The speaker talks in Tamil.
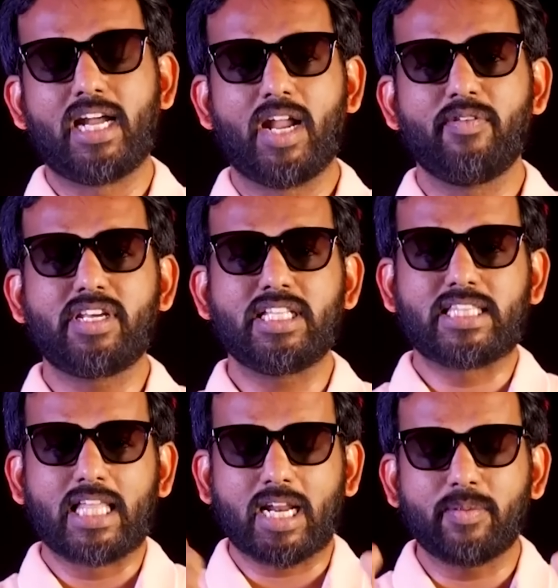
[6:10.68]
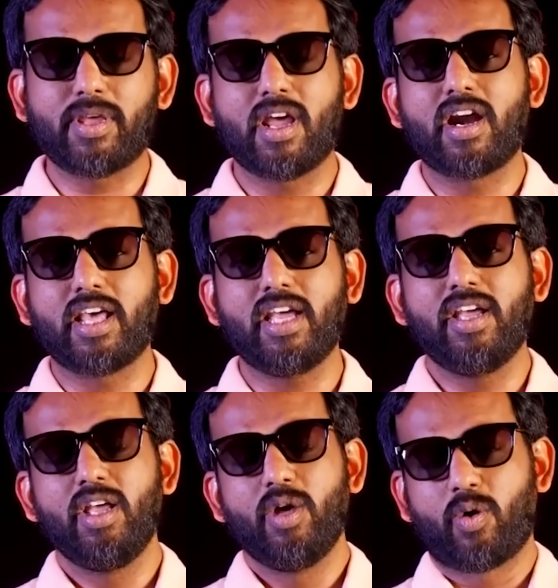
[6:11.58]
அந்த அளவுக்கு திறமையான
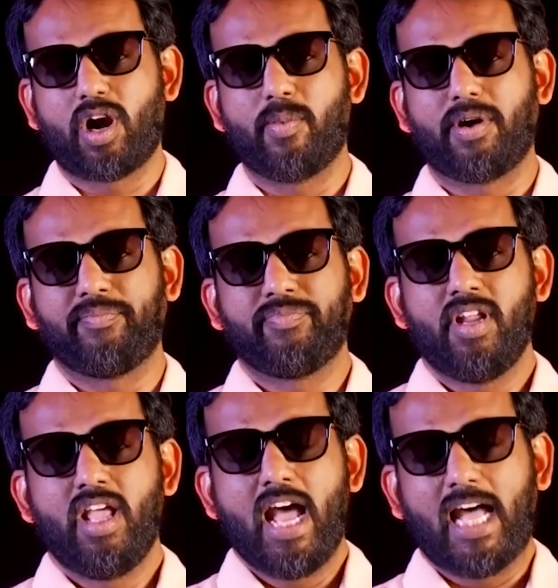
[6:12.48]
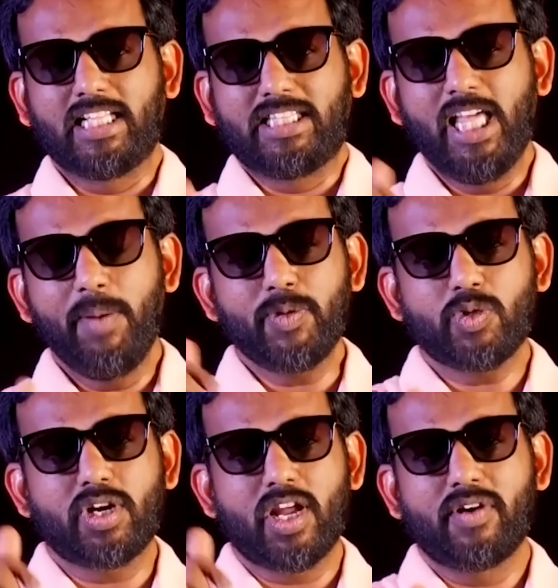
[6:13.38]
ஒரு நபர் அந்த தீர்ப்பு
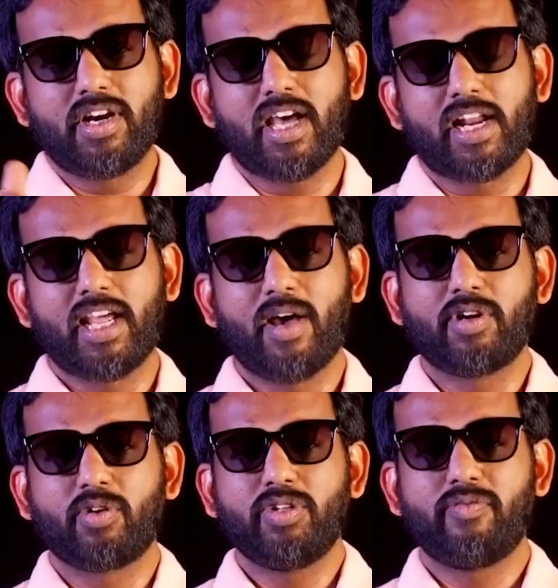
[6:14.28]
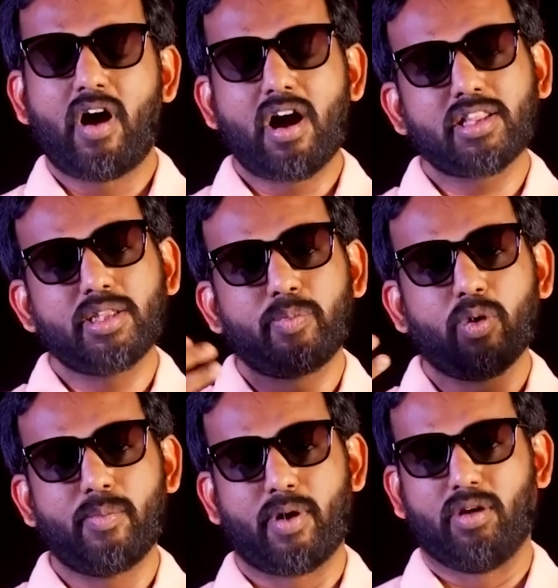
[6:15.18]
சொல்கிற அவர் இருக்காரு அவருக்கு வந்து வானத்தை
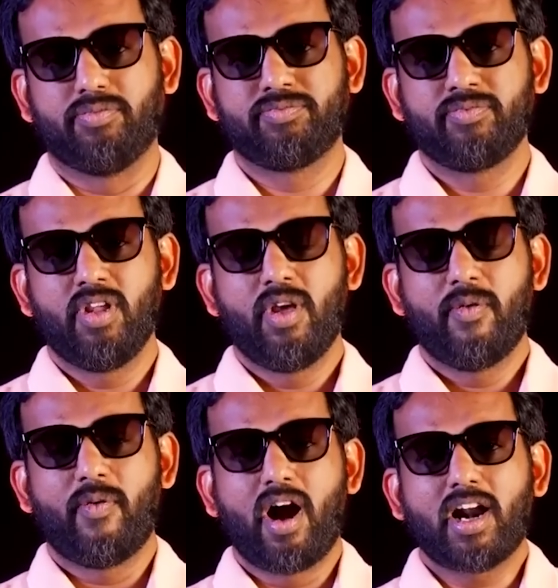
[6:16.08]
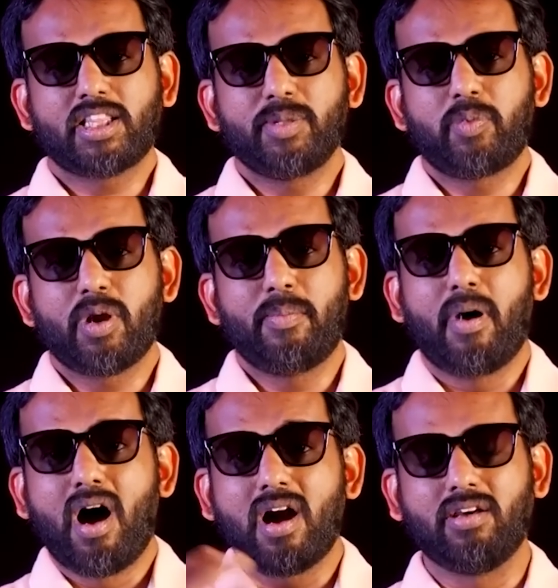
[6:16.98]
போல மனம் வானத்தை போல
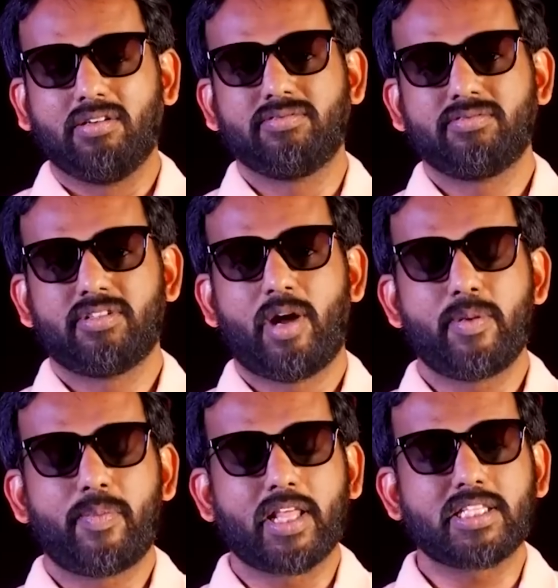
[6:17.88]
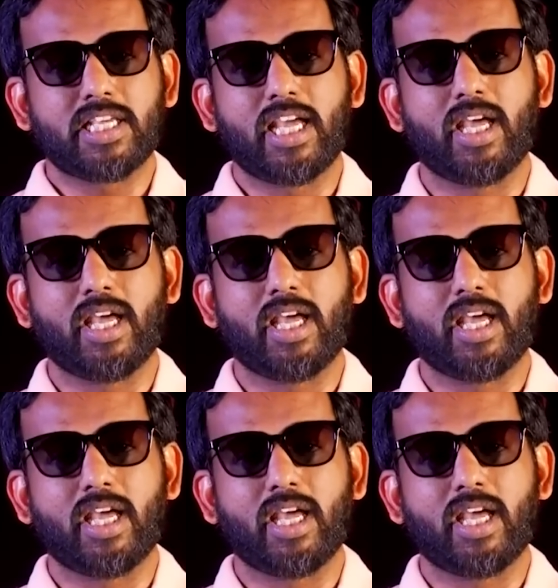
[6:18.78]
மானம் அப்படி படைச்ச